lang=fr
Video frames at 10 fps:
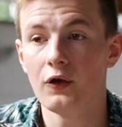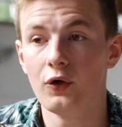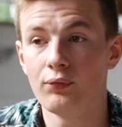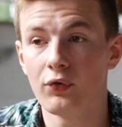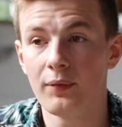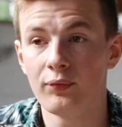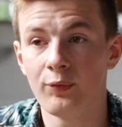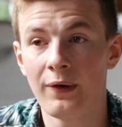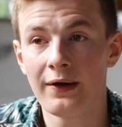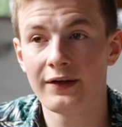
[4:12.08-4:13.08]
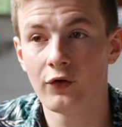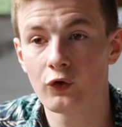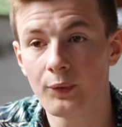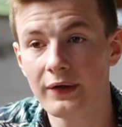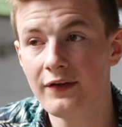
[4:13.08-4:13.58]
Euh, pour la plupart des
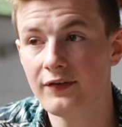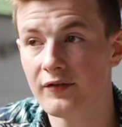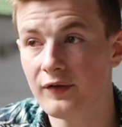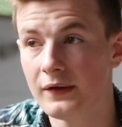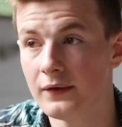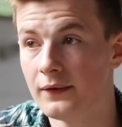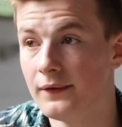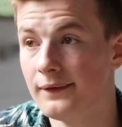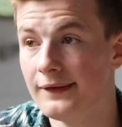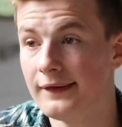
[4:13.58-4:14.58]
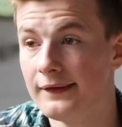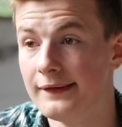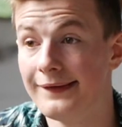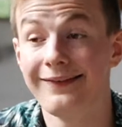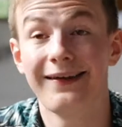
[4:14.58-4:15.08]
entreprises, ça fait euh, des,
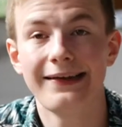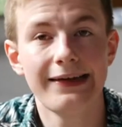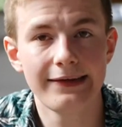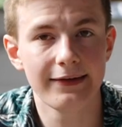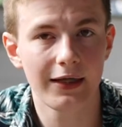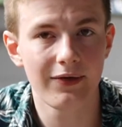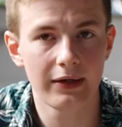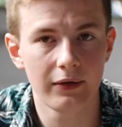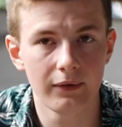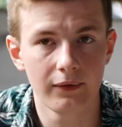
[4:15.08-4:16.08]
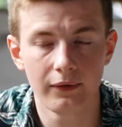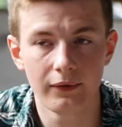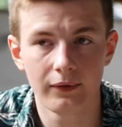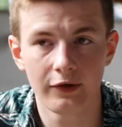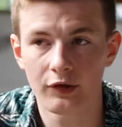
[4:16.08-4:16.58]
années qu'ils travaillent avec
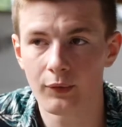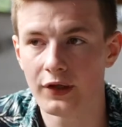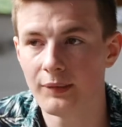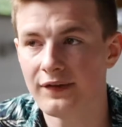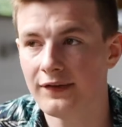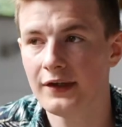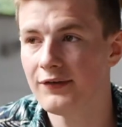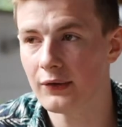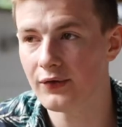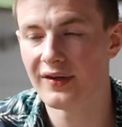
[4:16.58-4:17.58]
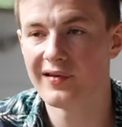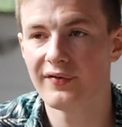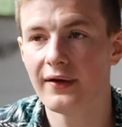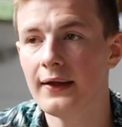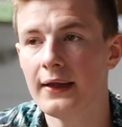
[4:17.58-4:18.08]
la Chambre des métiers, avec le
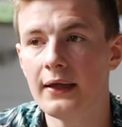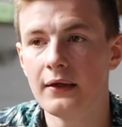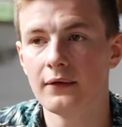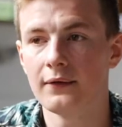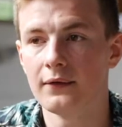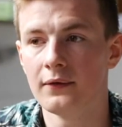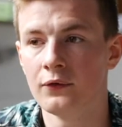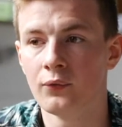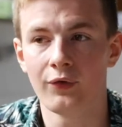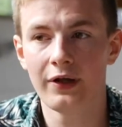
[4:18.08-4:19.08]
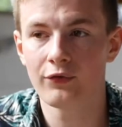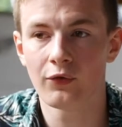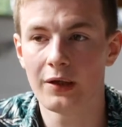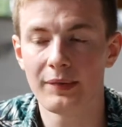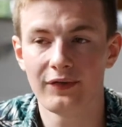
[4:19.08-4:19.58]
CFA. Euh, donc voilà, ils
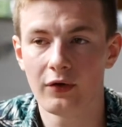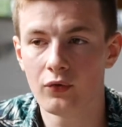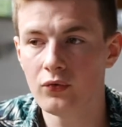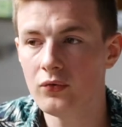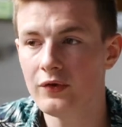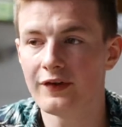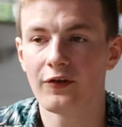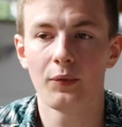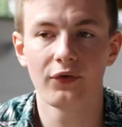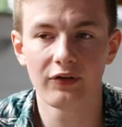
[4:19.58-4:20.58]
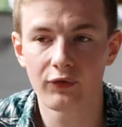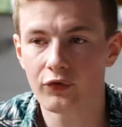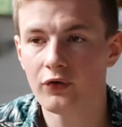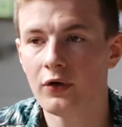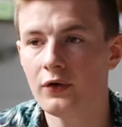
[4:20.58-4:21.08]
sont quand même assez connus, ils savent comment ça
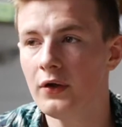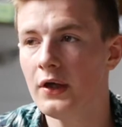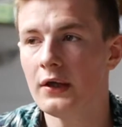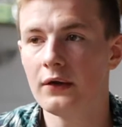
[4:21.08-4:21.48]
fonctionne.